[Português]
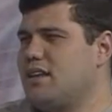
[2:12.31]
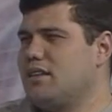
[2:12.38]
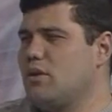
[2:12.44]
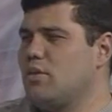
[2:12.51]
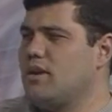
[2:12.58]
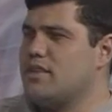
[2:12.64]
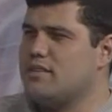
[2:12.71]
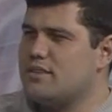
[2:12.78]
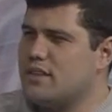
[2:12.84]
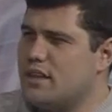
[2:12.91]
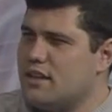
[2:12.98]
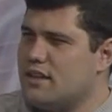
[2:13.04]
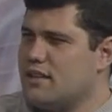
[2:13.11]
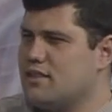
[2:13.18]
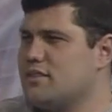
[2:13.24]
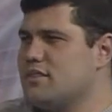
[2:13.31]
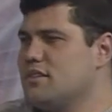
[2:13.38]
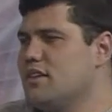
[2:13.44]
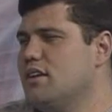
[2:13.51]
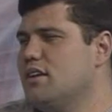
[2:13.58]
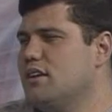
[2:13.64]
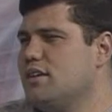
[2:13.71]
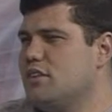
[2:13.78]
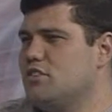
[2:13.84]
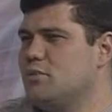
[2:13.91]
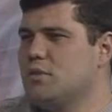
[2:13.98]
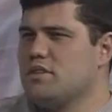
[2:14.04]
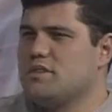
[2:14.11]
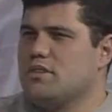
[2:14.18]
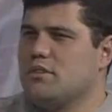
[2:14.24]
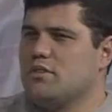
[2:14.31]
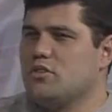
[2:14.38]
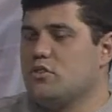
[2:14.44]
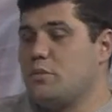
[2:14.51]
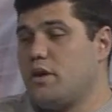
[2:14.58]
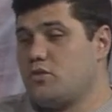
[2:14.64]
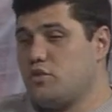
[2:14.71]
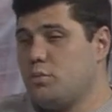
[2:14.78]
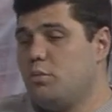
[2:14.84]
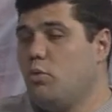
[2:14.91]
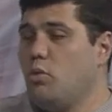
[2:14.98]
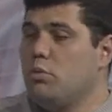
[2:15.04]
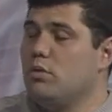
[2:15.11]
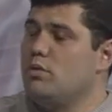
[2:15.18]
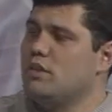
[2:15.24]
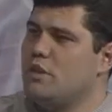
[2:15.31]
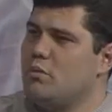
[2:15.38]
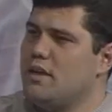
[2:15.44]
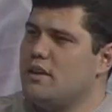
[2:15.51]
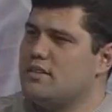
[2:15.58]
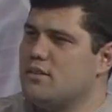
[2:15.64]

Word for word: não restritas, na dimensão do espaço público também.